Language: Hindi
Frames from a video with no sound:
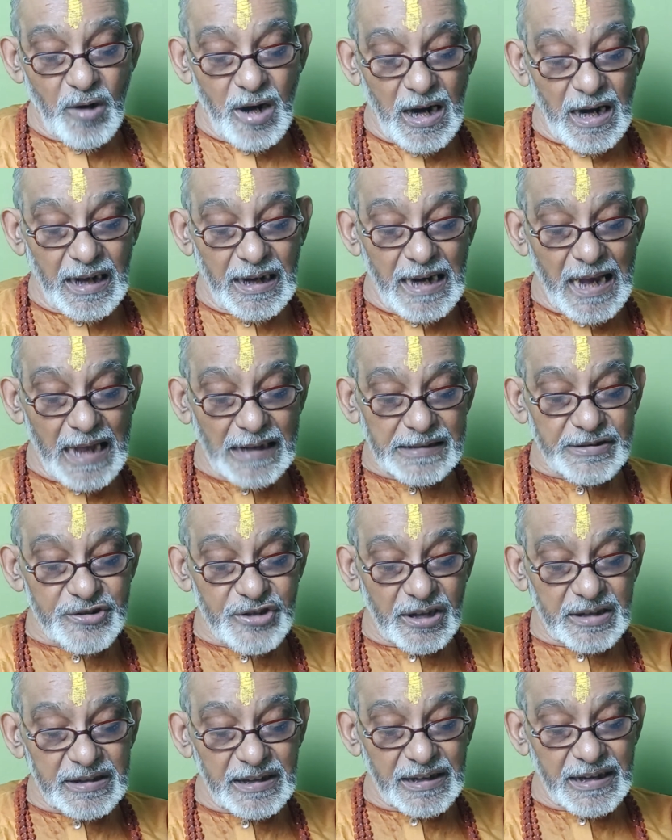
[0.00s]
वह अलात
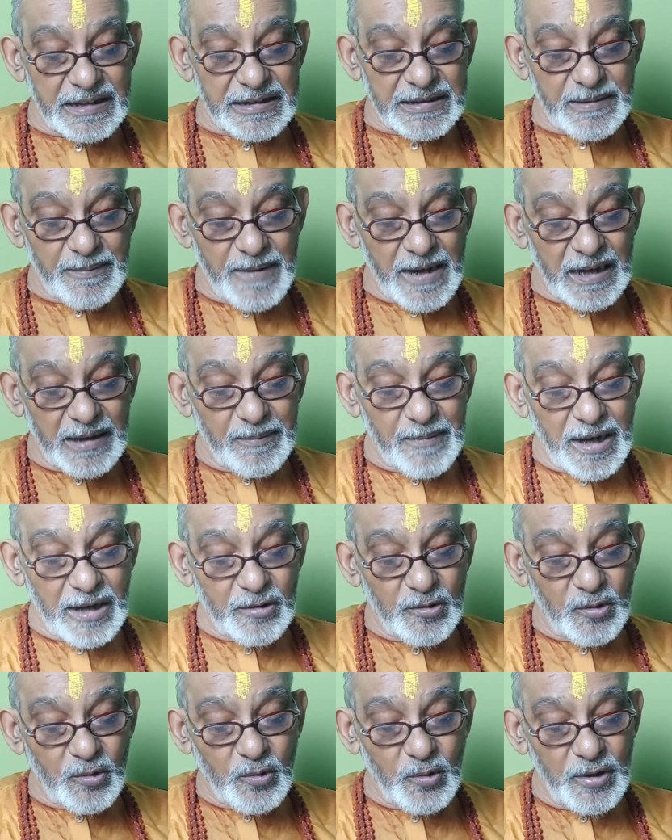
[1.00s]
चक्र के समान
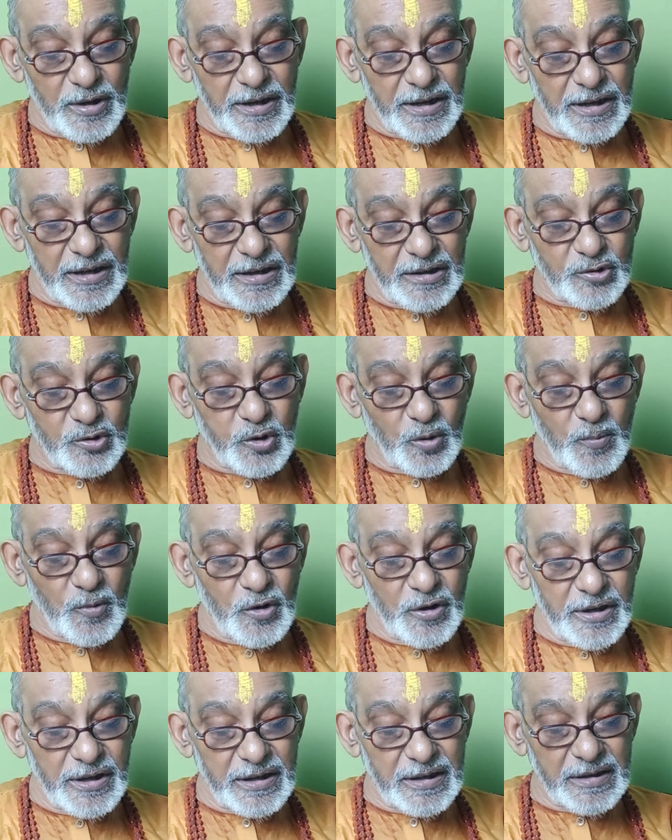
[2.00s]
मानो कोई
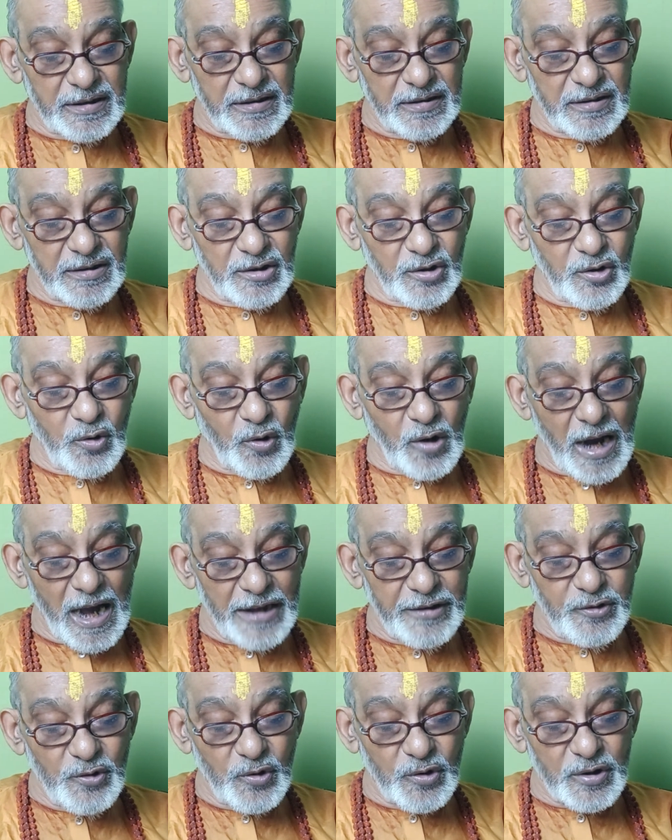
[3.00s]
ही
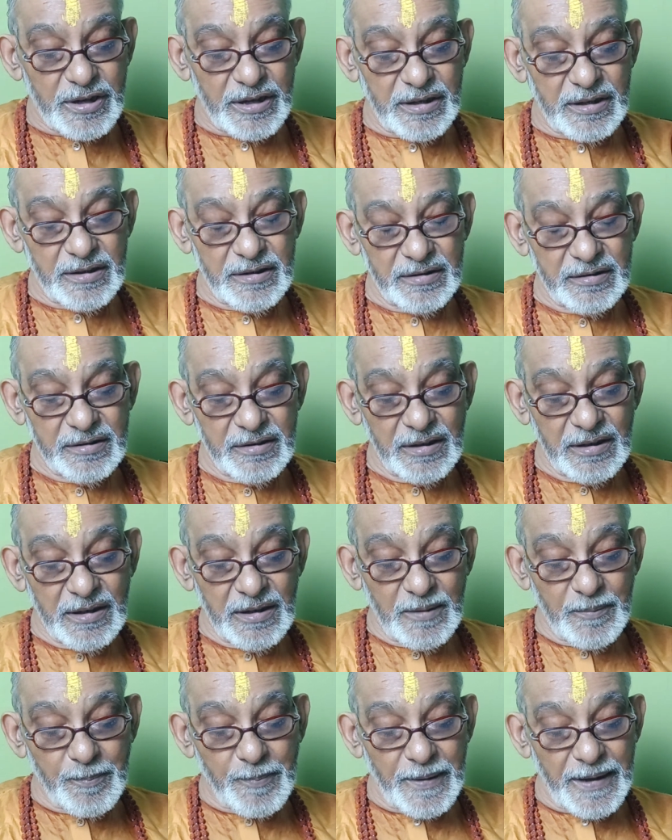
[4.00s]
लुकारियों की
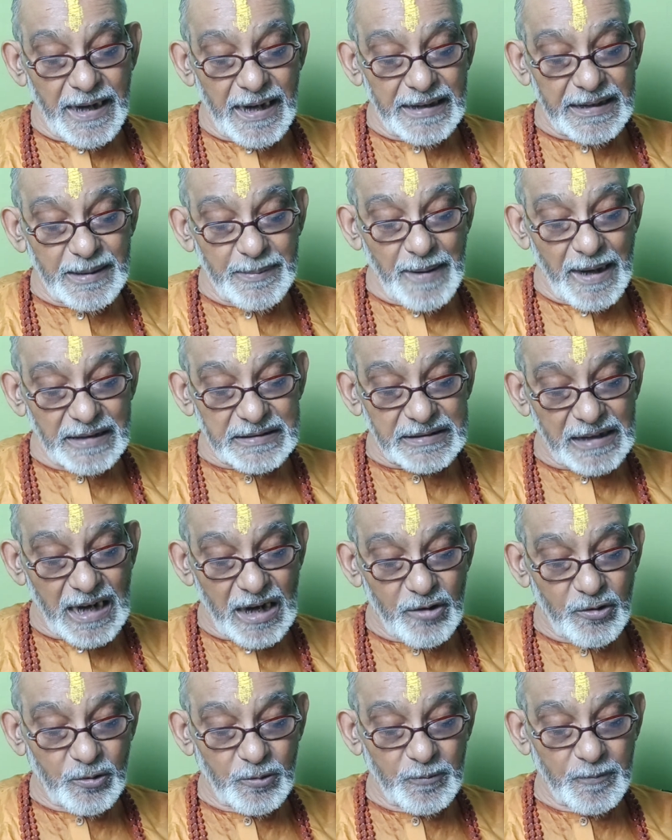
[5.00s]
बनेठी भांज
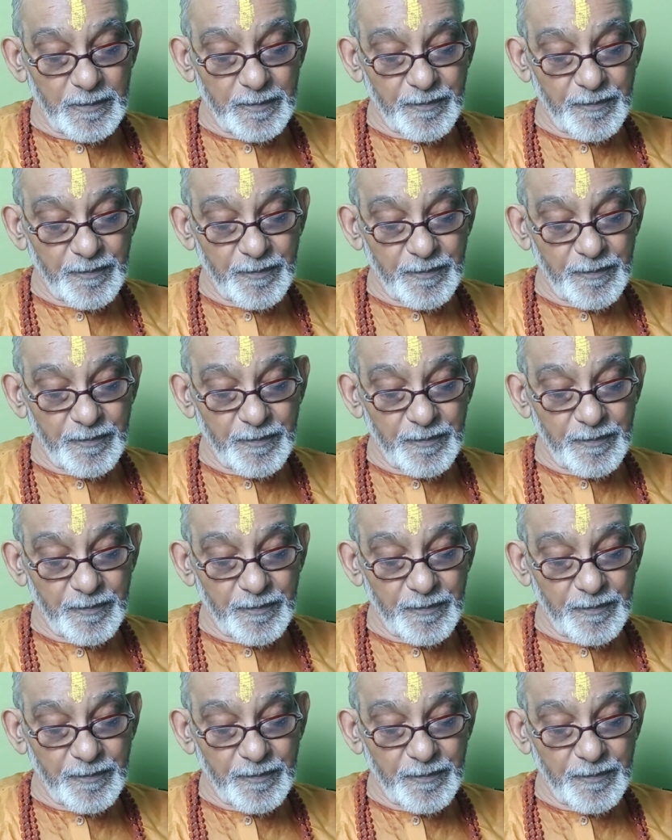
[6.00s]
रहा हो